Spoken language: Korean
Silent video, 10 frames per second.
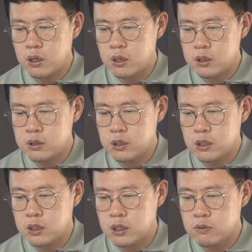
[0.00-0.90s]
일을
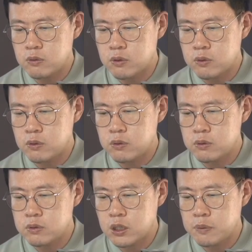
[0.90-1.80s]
하나 하고
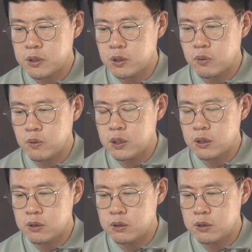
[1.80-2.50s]
있고 그 다음에 교회